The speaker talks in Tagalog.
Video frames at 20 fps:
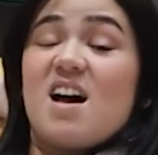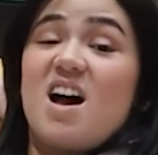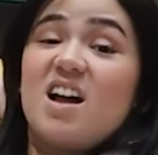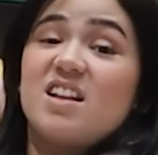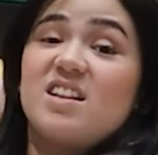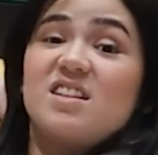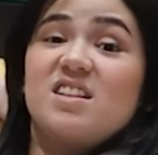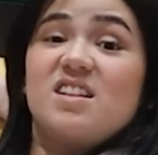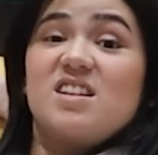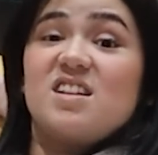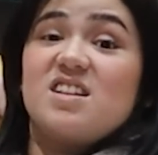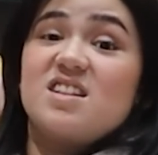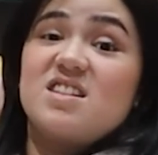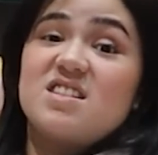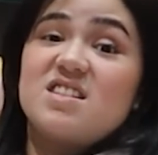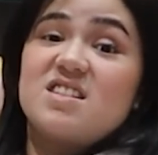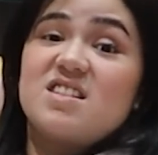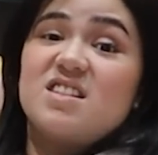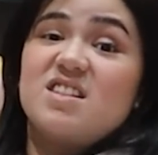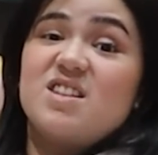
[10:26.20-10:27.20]
Ate
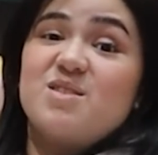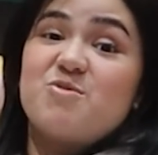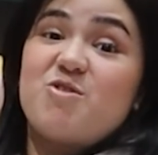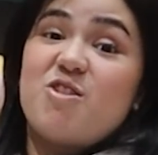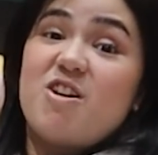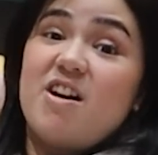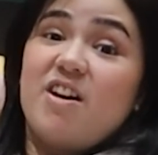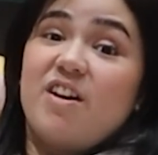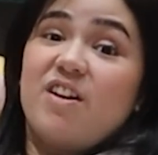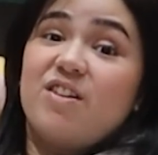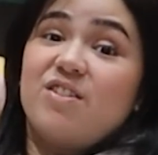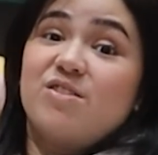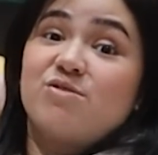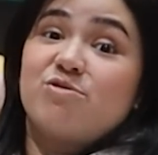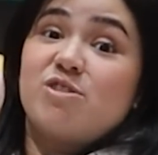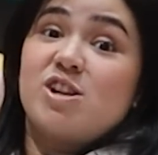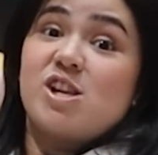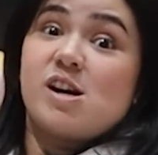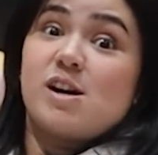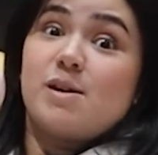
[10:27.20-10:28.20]
Denise, hindi mo kaya
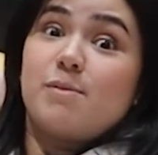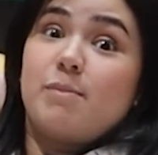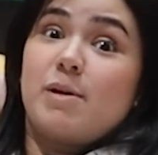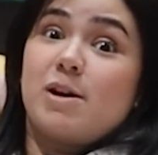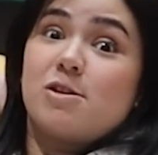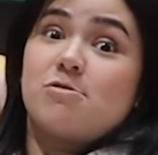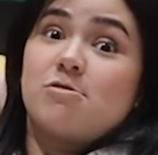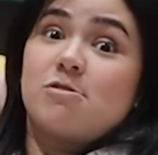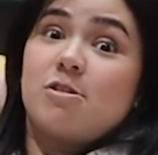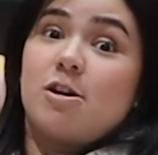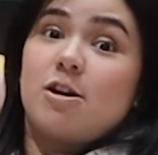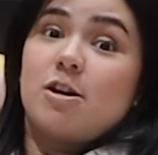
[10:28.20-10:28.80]
yun. Wala kang bagong